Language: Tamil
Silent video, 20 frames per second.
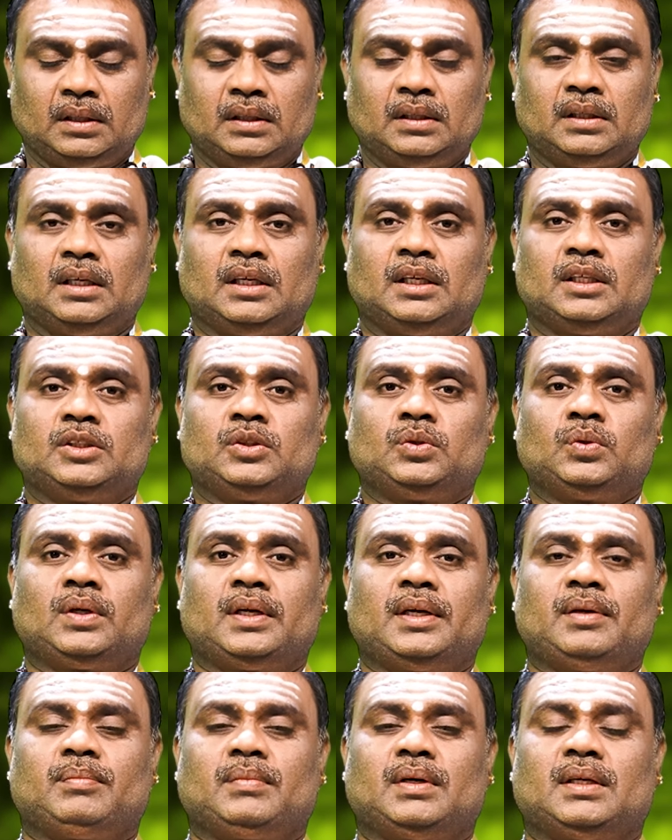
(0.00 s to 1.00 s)
இந்த
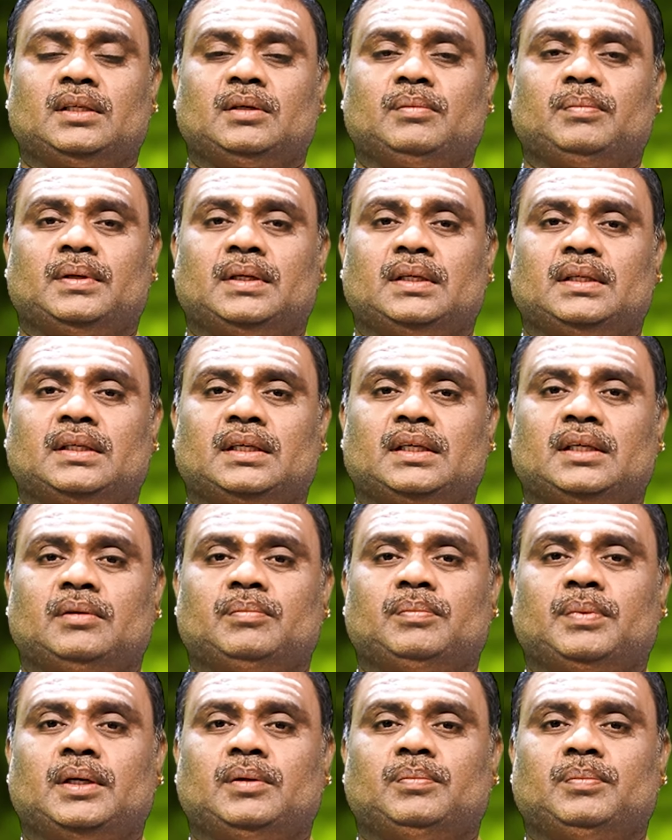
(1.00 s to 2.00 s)
ஜூலை மாத பலன்களை
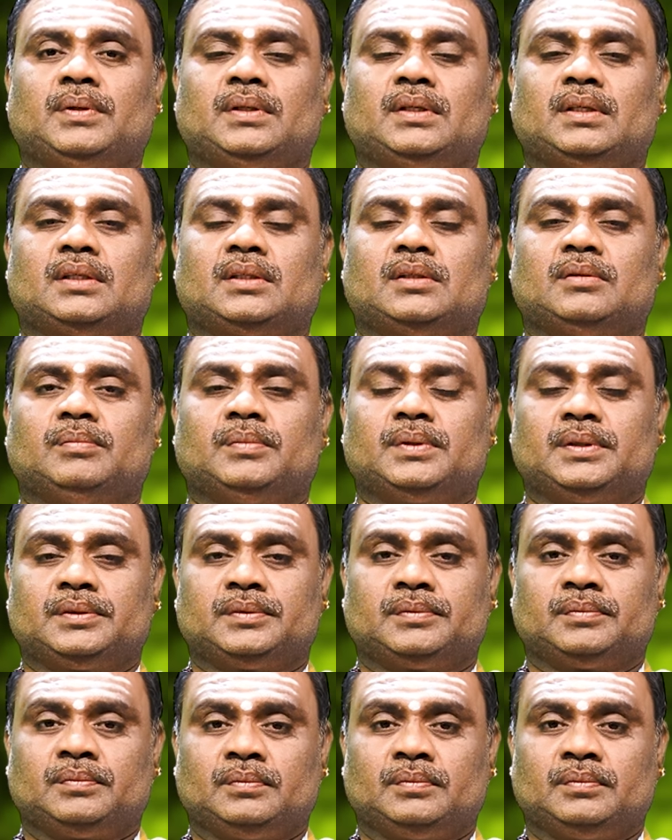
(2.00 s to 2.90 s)
பார்ப்பதற்கு முன்